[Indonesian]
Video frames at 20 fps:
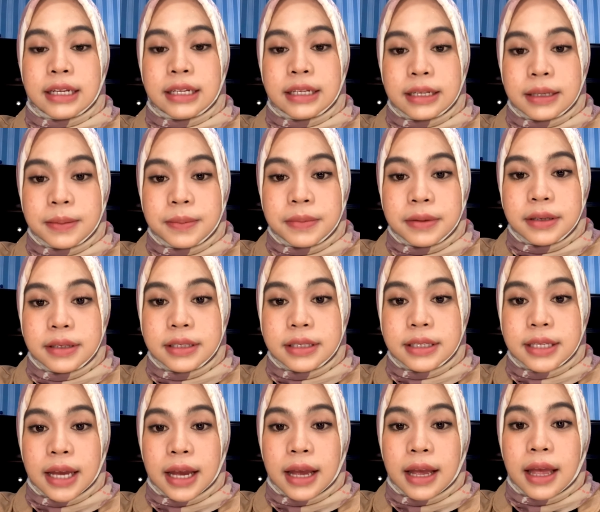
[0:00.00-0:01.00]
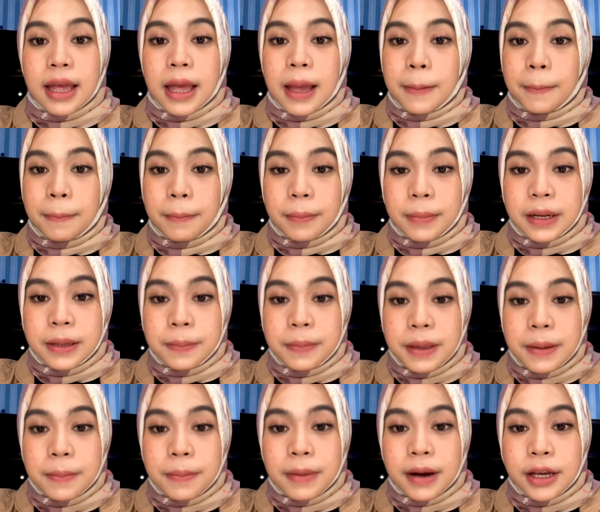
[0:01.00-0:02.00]
ini bisa
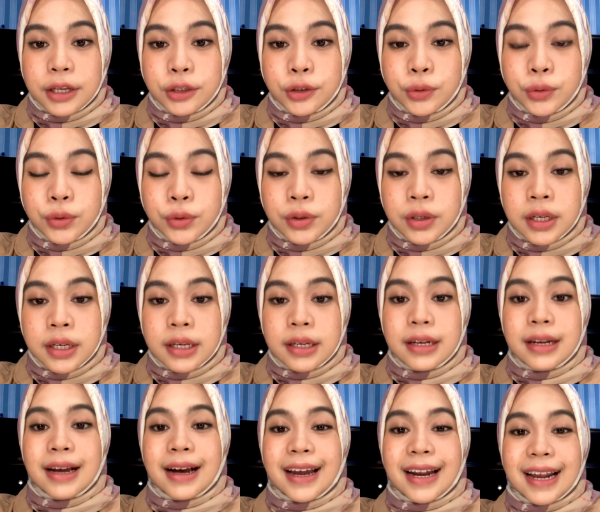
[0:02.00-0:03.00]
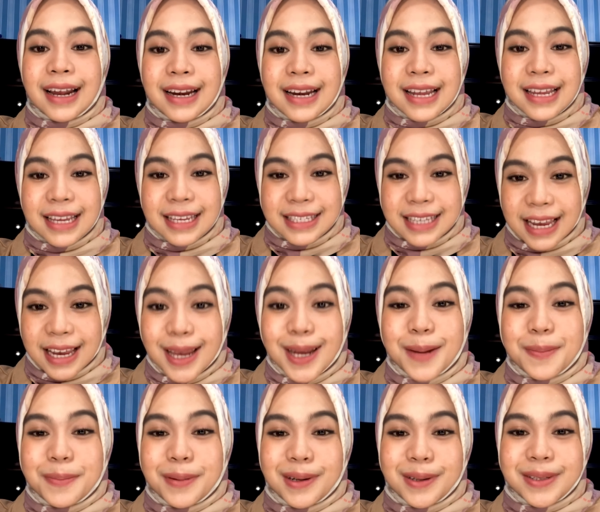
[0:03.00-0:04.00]
lebih maju dengan adanya saya di
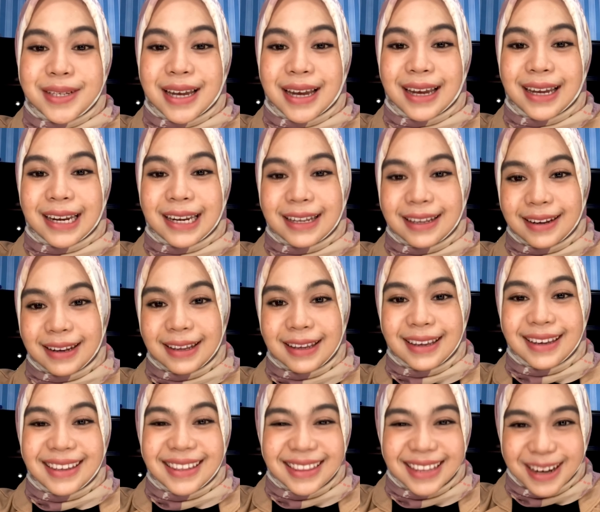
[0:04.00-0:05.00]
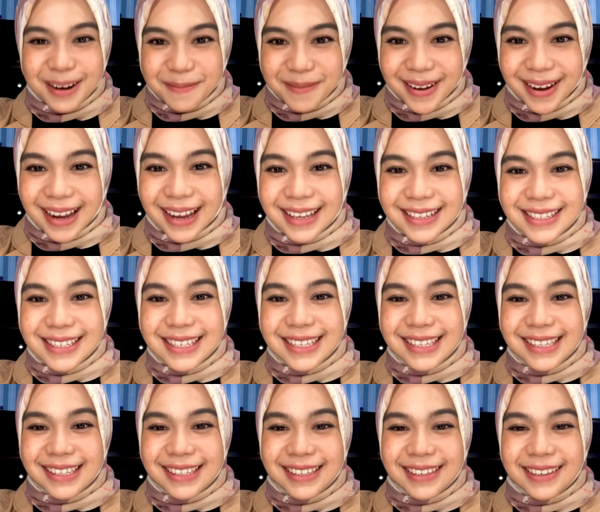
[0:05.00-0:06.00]
perusahaan ini. Terima
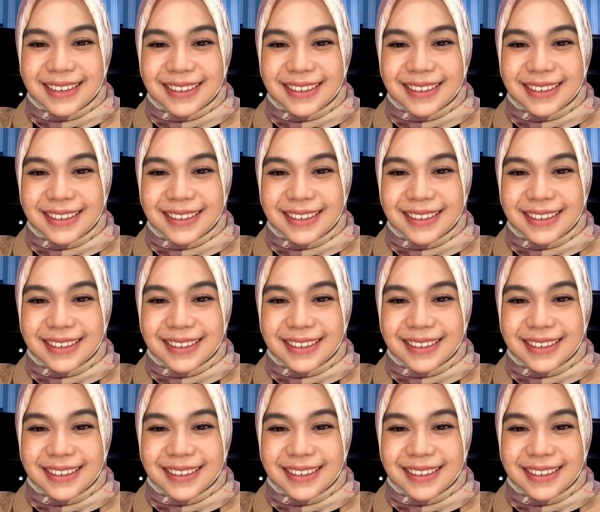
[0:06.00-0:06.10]
kasih.